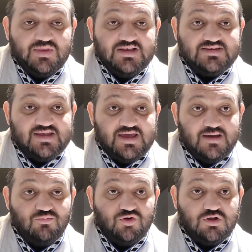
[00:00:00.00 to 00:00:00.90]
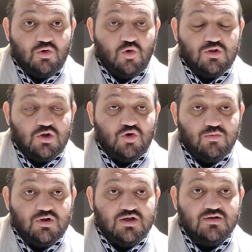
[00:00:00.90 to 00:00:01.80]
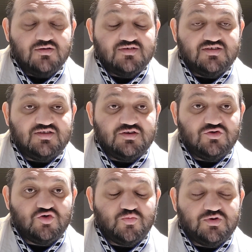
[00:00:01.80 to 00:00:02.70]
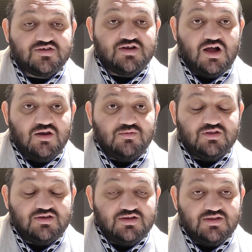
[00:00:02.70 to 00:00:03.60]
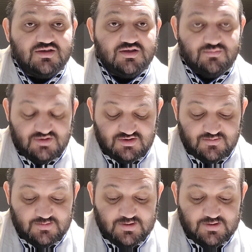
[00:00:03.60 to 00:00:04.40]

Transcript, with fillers: İsteyen burada Oklahoma City'nin sürpriz galibiyetine de gidebilir.